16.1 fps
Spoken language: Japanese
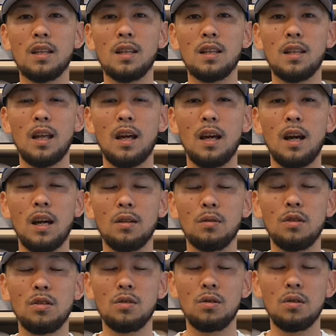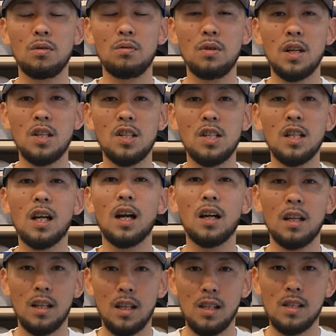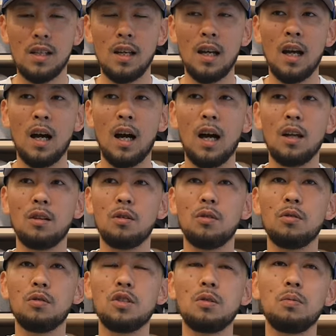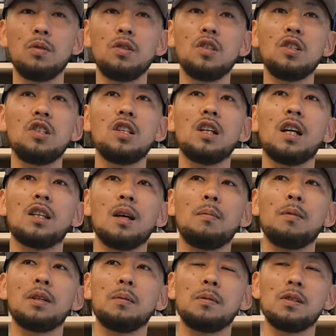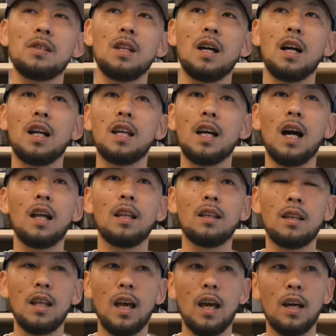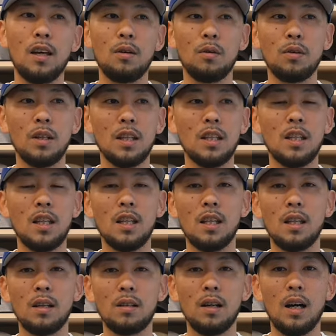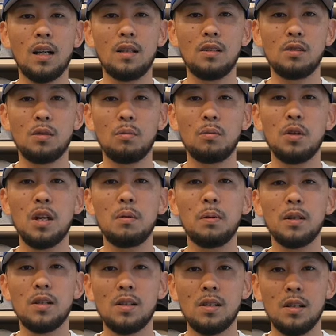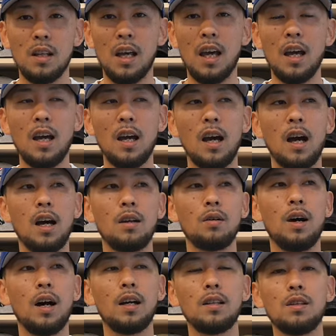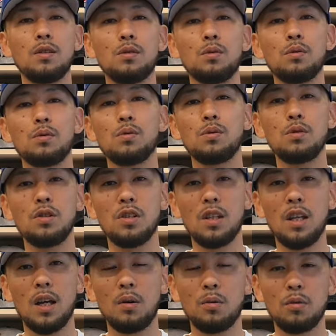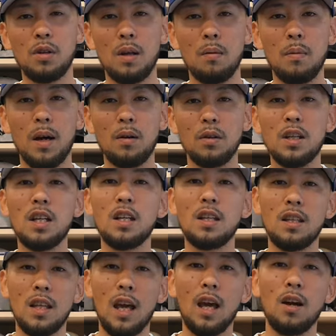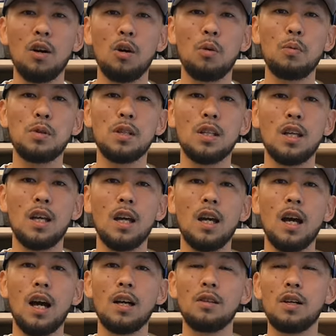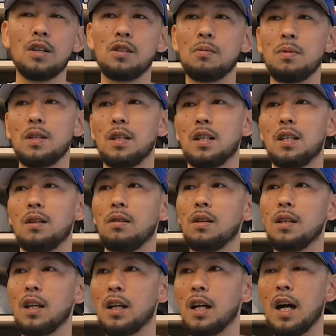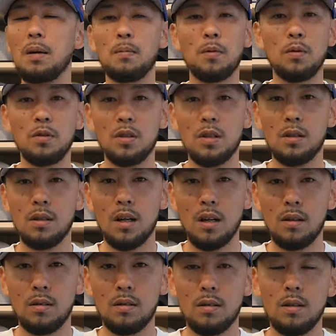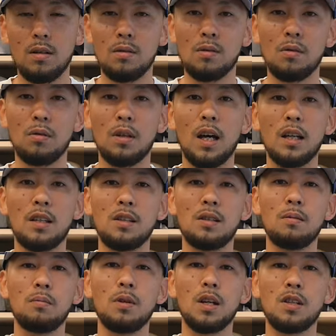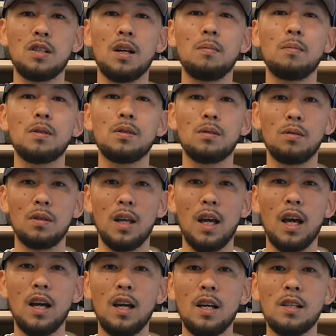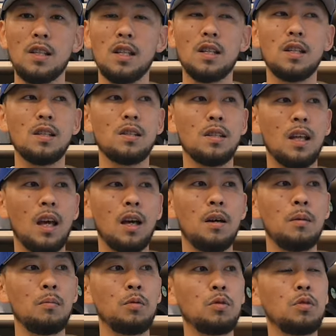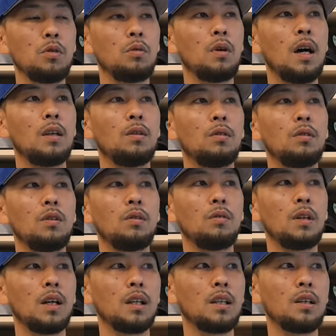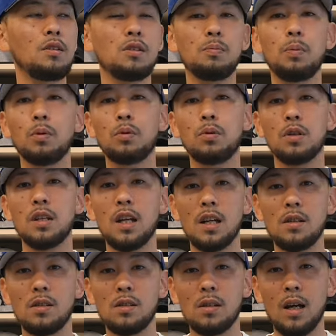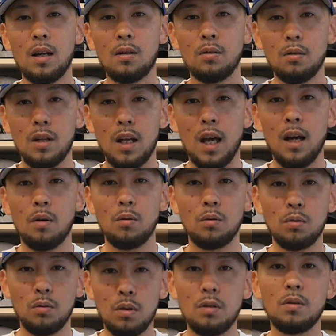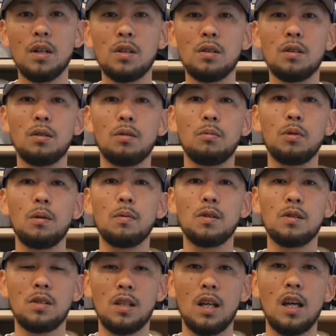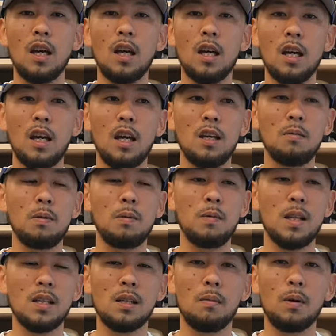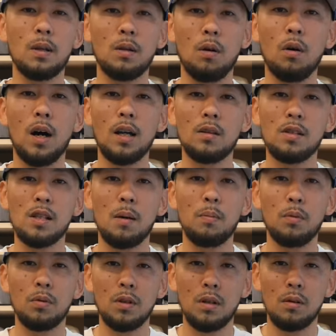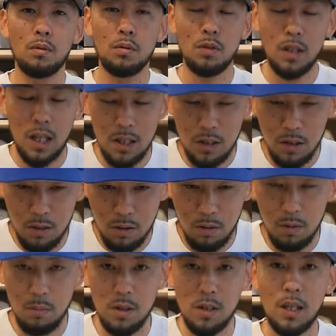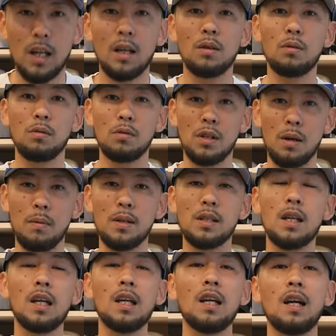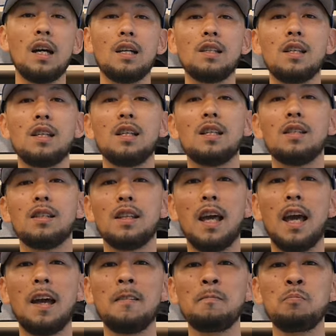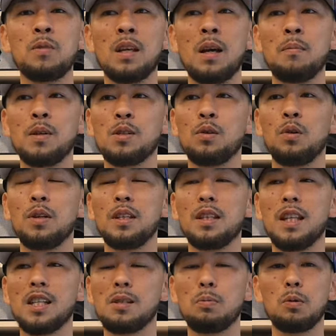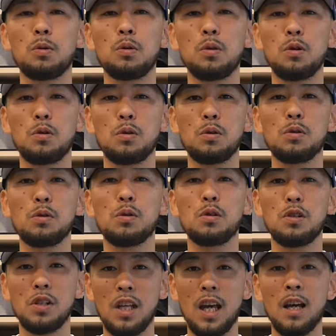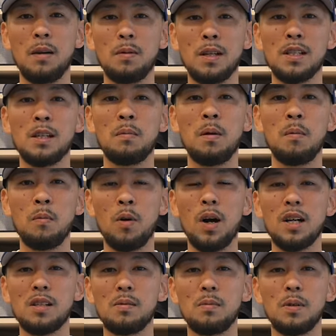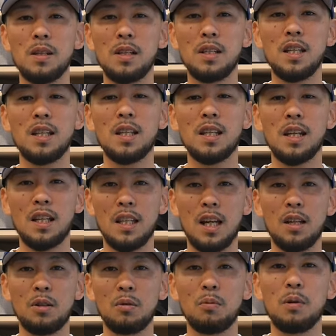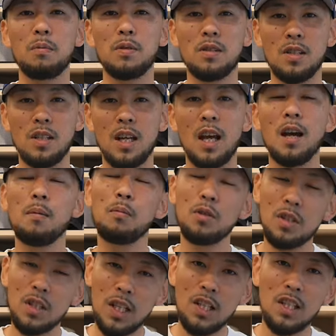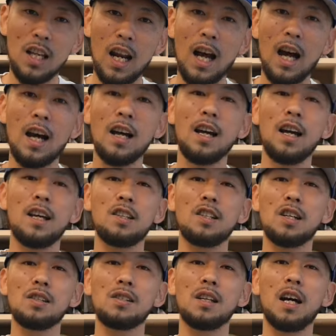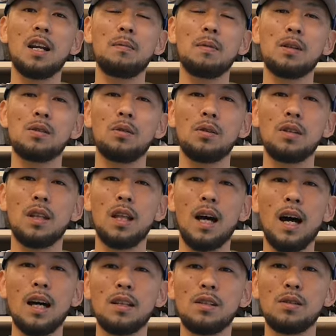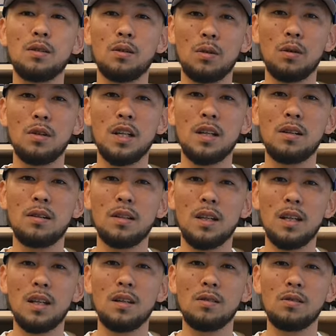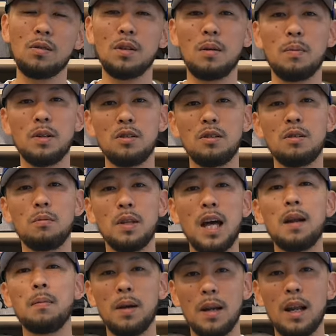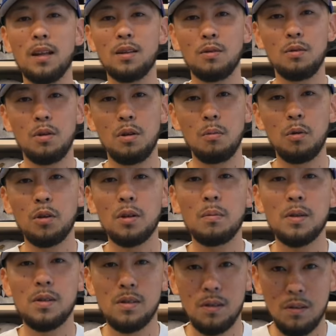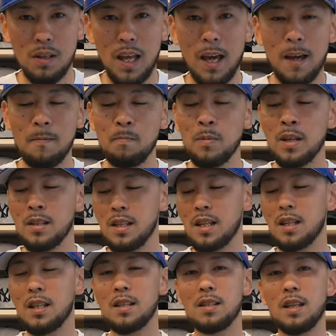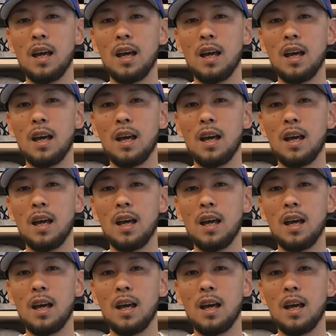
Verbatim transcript: てきて、あの、非常に嬉しい限りです。あの、自分自身がたまたまつながりがあって呼んできていただくアーティストもいればですね、あの、アーティストを通じてこの名前を聞いて、お店にあの遊びに来てくれたり、買い物してくれるっていう、そんなアーティストもいらっしゃいますので、ぜひですね、もちろんあの、いろんな方のスポットになりつつあるので、本当に嬉しく思いますし、えー、日々皆様のあのサポートに本当に感謝しております。ありがとうございます。ぜひですね、まあ、そういったスポットの一つとして皆様も遊びに来ていただけたらと思いますし、もしかしたら、えー、チャンスがあればそういったアーティストとリンリンクできる、そんな場所にもなればなというふうに思ってますので、ぜひです